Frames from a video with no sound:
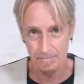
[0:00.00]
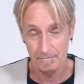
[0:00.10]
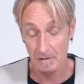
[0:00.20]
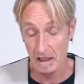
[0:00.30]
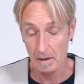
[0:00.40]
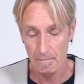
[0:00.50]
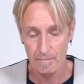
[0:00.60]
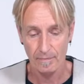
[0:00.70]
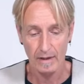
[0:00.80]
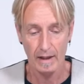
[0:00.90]
¿Vale?
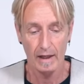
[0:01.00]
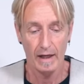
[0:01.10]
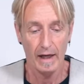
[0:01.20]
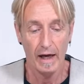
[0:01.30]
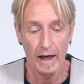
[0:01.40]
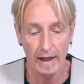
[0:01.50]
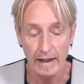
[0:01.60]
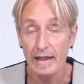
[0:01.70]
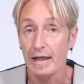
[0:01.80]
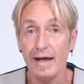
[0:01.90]

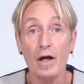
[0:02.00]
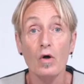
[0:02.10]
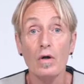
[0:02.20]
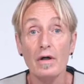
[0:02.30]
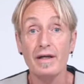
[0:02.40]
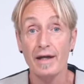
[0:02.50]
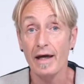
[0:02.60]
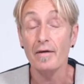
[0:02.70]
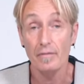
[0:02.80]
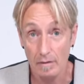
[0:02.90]
Y claro
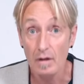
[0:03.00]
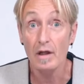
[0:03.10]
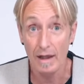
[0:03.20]
que